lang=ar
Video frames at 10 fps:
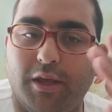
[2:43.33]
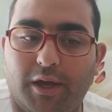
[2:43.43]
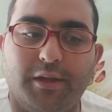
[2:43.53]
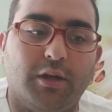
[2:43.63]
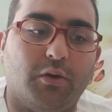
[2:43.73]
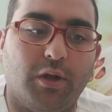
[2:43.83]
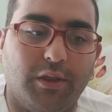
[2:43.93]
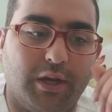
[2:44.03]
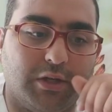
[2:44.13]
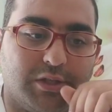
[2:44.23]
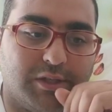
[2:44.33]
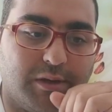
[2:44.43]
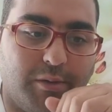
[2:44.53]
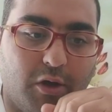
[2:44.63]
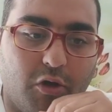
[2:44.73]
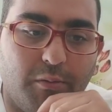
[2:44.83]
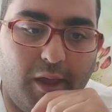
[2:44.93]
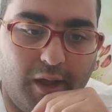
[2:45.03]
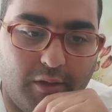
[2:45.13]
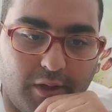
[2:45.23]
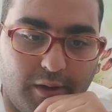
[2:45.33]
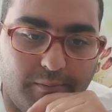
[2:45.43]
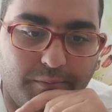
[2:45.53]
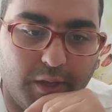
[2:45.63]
يعني تكون هذه الأجهزة معهم أيضا